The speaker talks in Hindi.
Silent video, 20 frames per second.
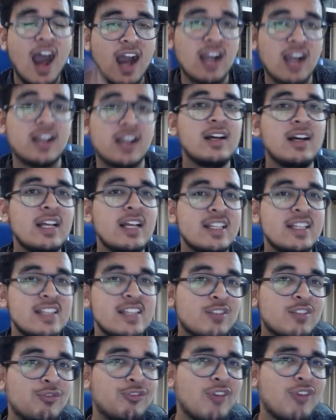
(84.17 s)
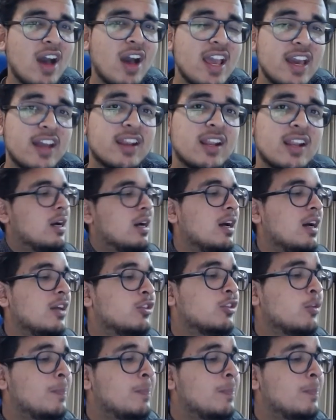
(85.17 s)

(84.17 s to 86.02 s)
आग जैसे फायर हाँ।